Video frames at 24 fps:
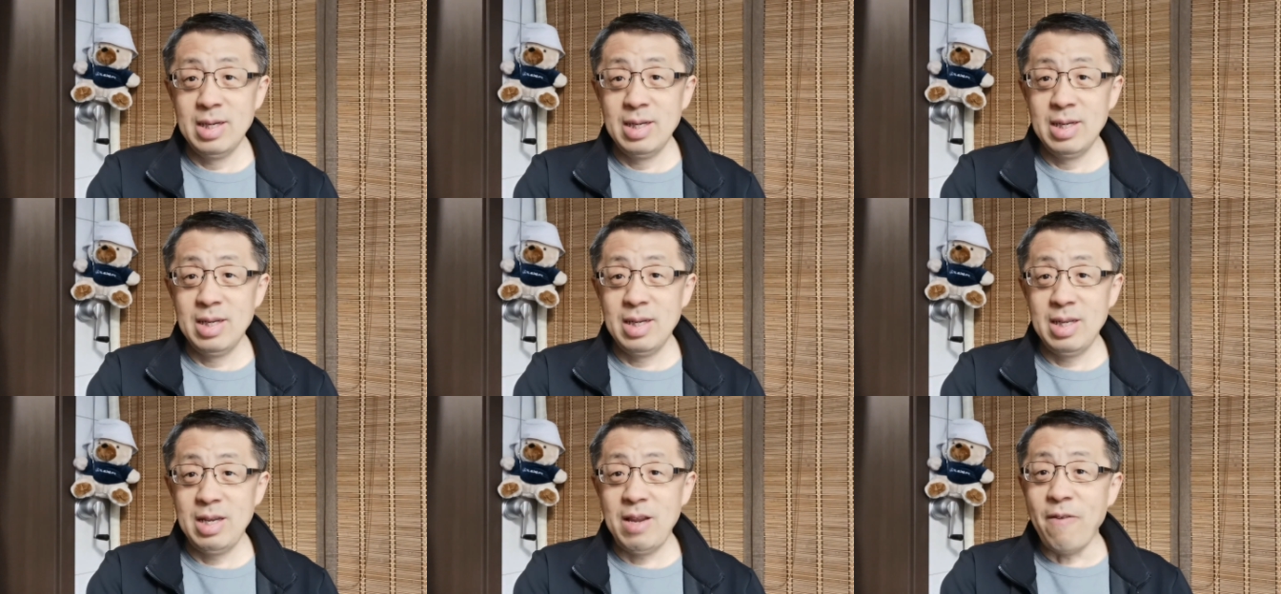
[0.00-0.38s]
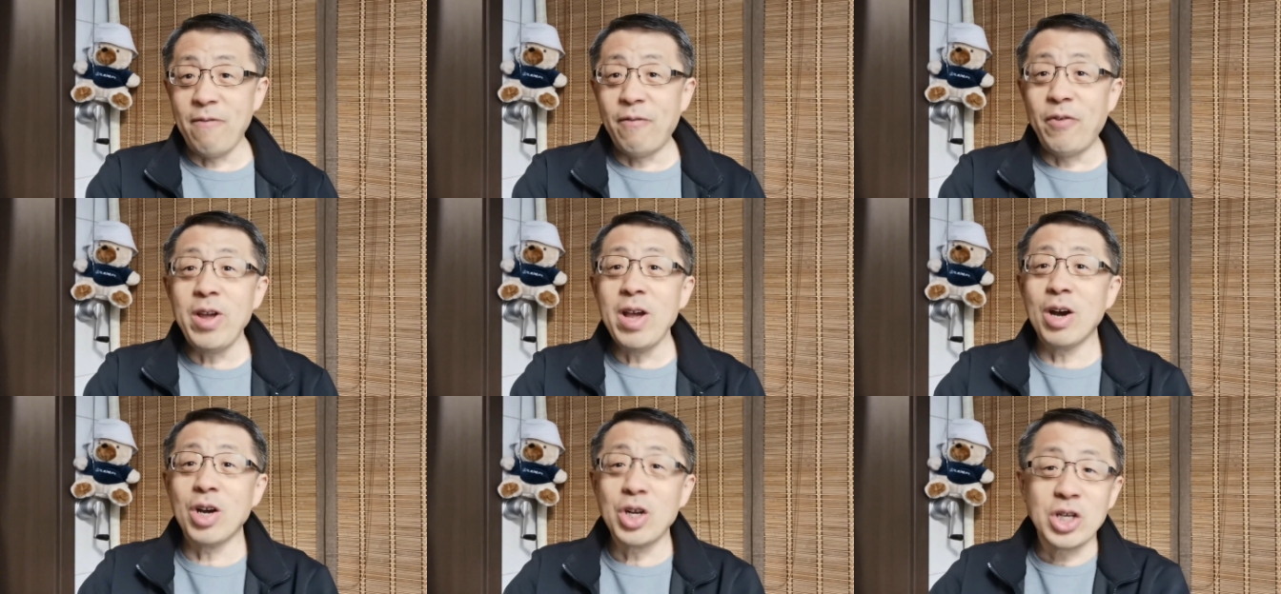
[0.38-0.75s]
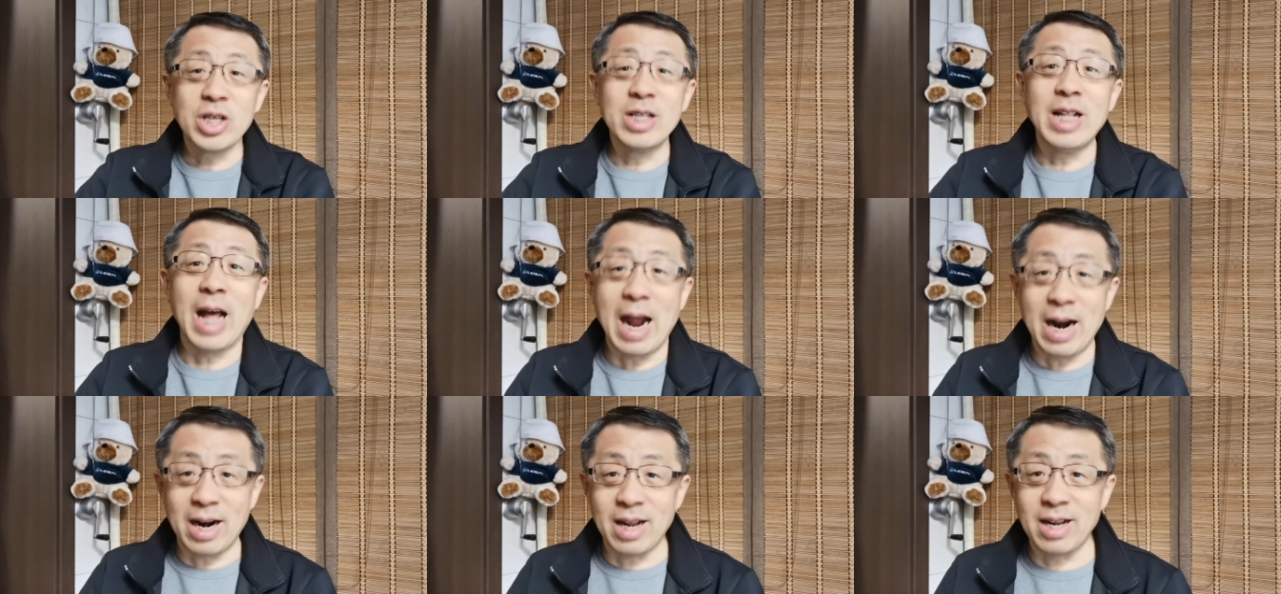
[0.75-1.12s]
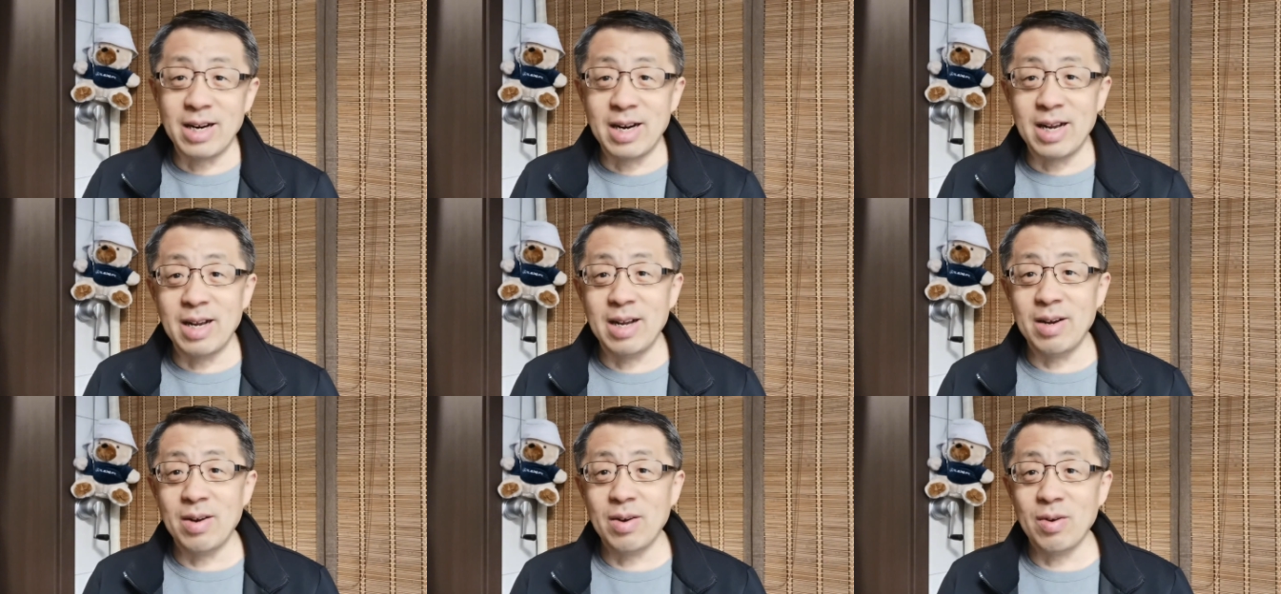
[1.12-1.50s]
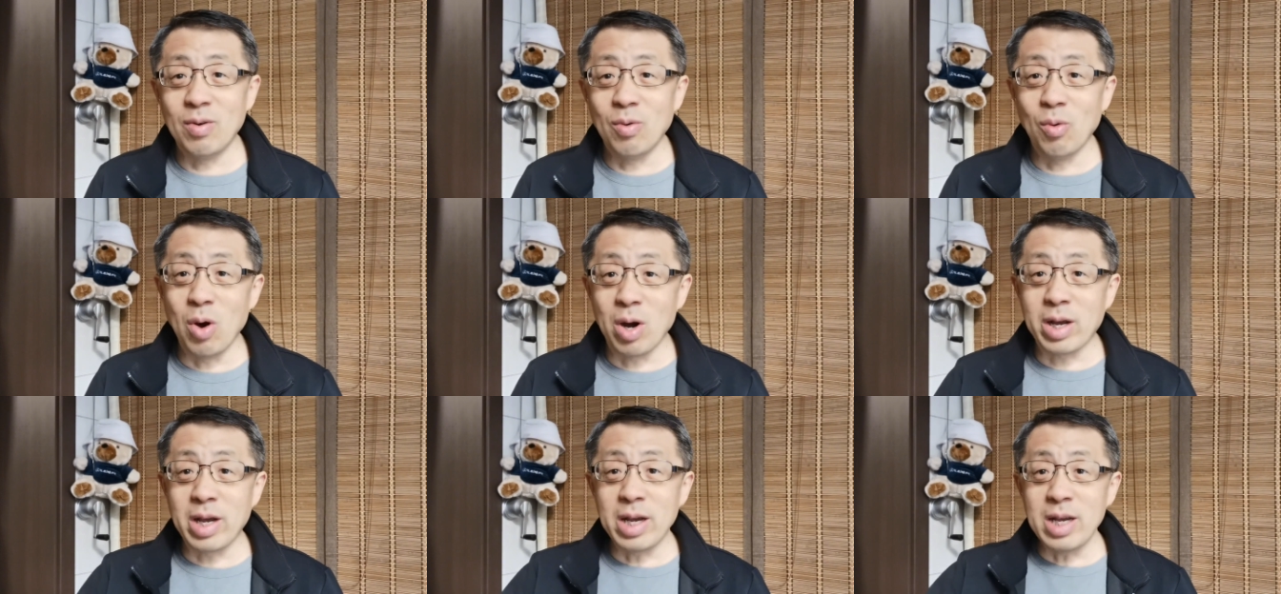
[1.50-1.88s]
你非要是哪的人，
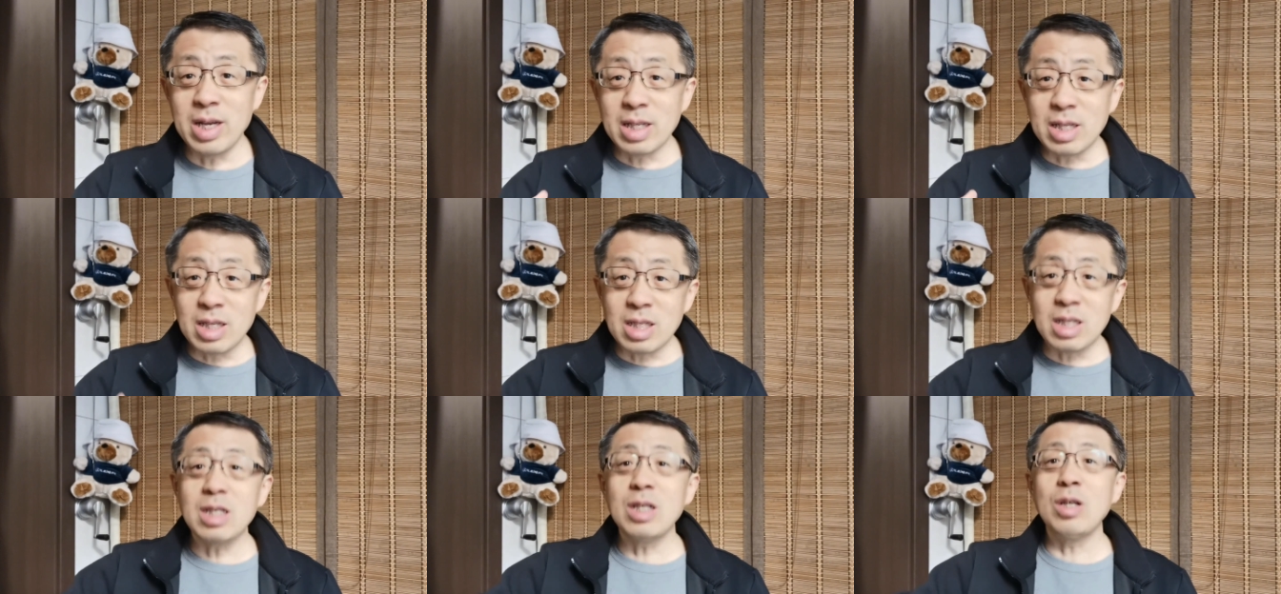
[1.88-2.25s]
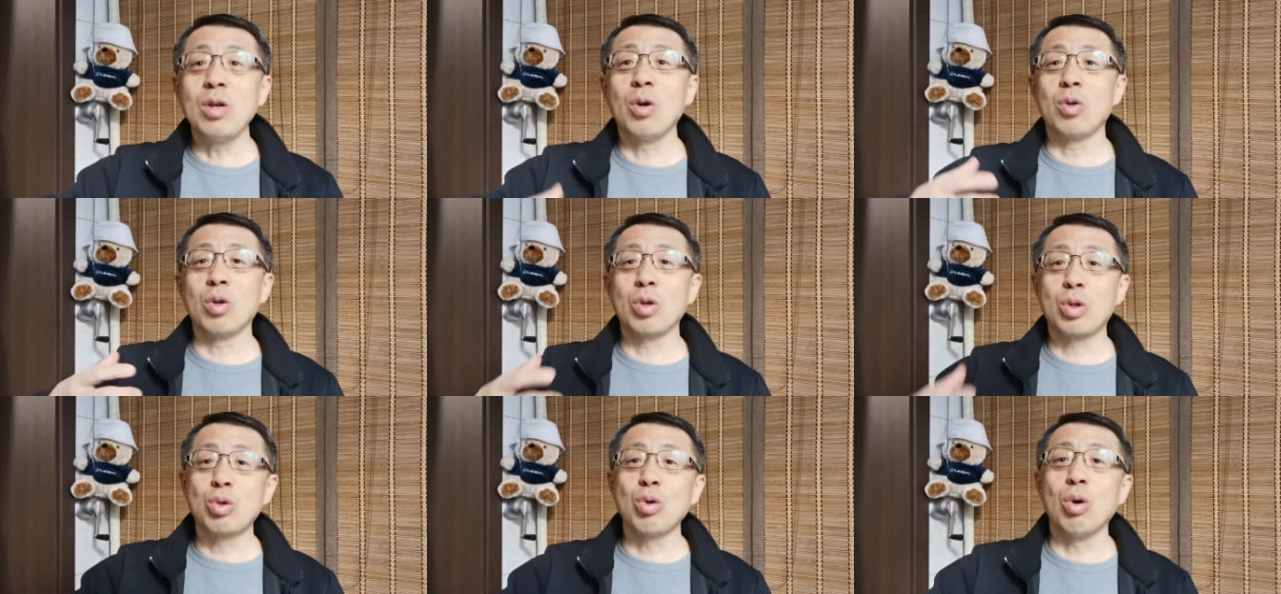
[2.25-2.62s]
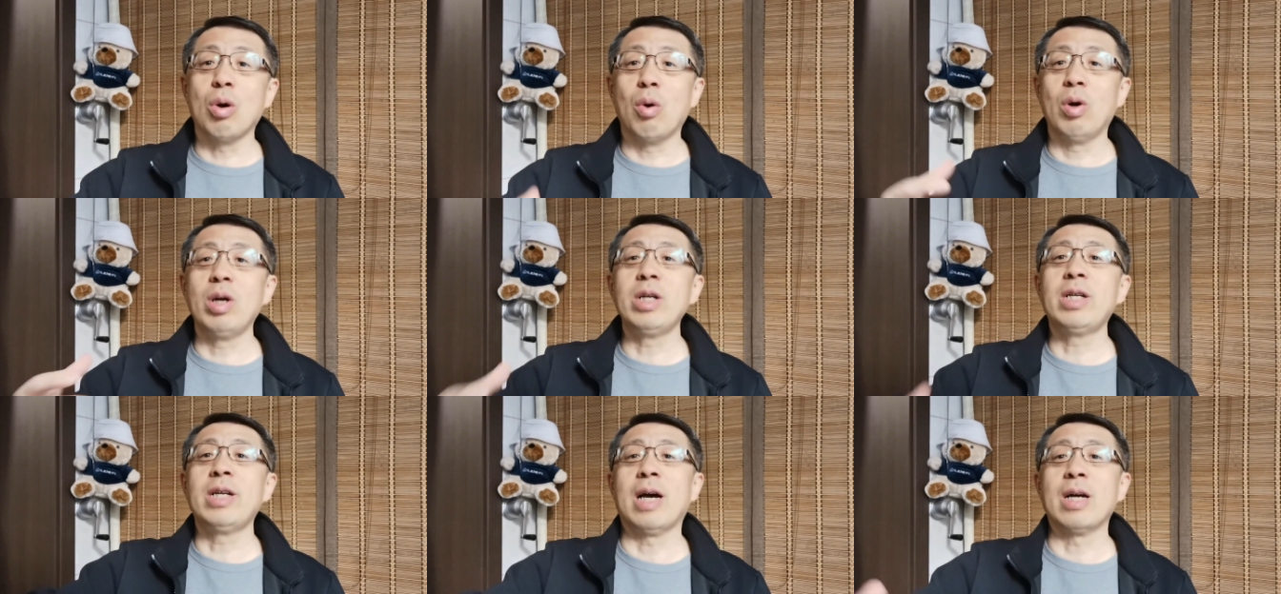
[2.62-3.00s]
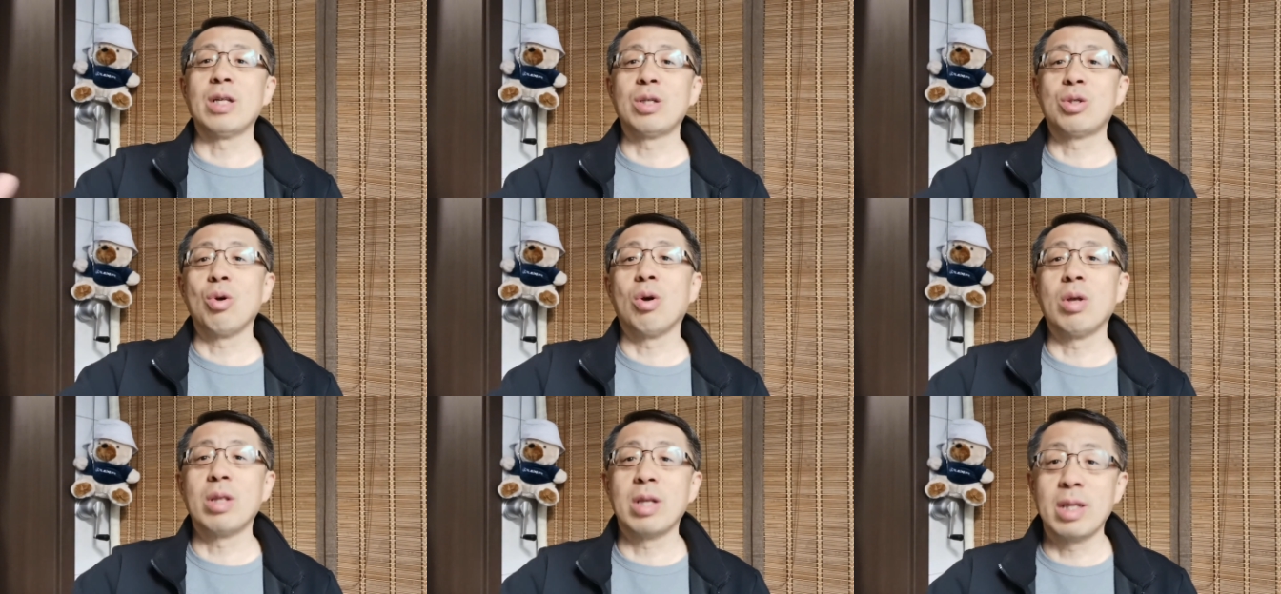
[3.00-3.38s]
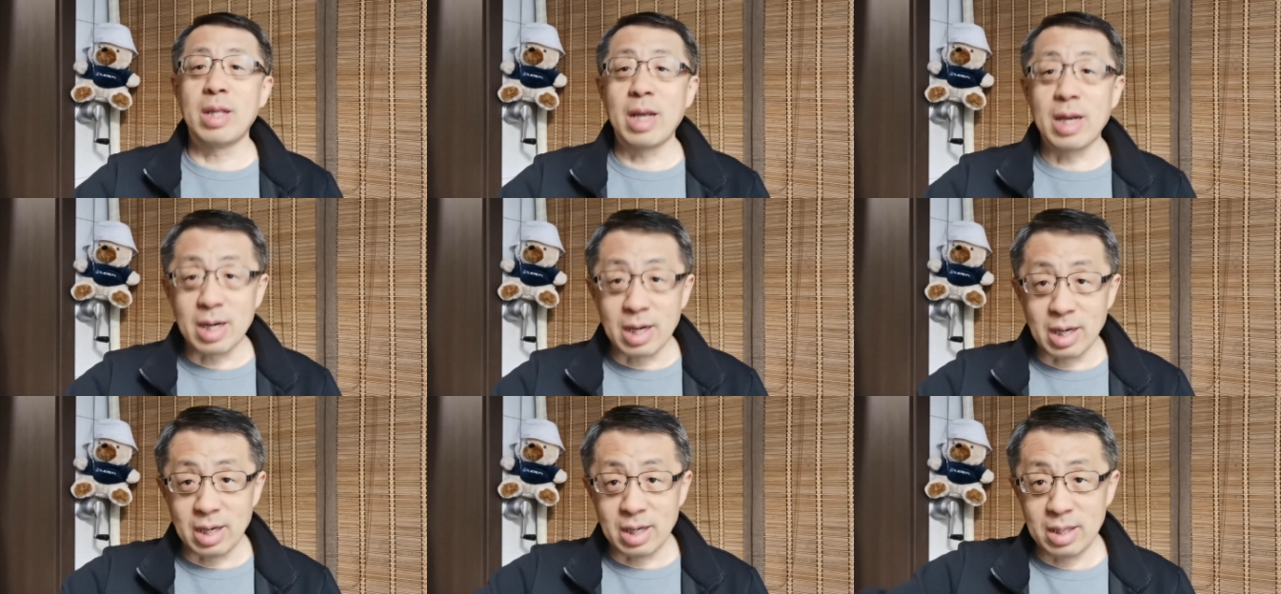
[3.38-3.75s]
我可以自由的做我想做的
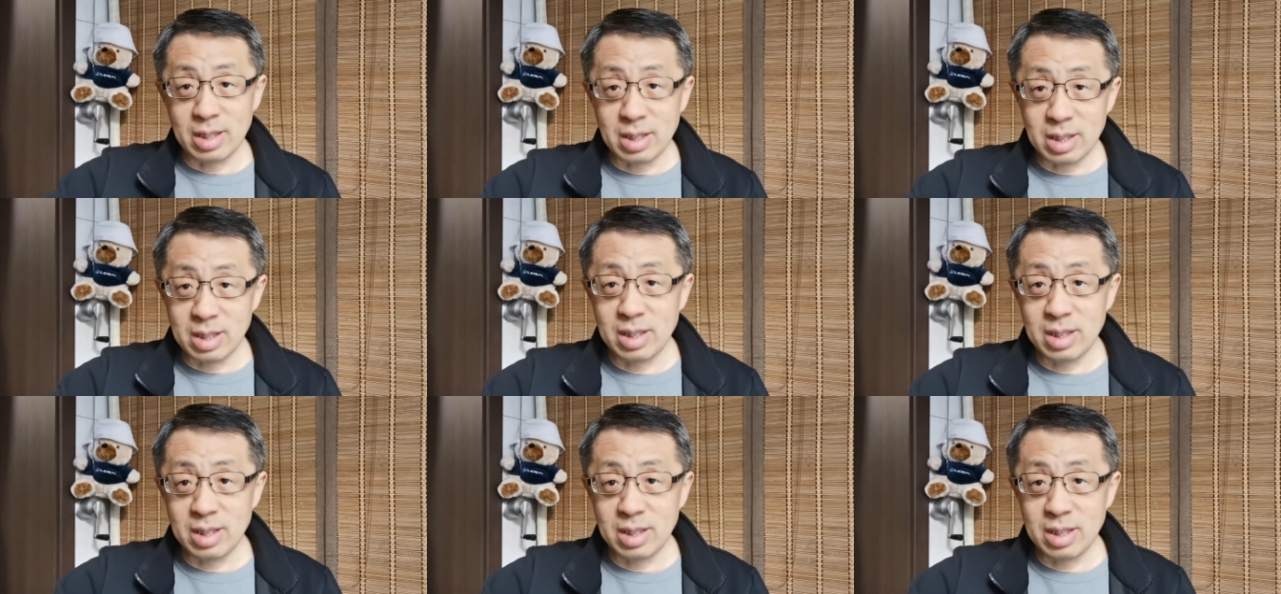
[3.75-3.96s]
那个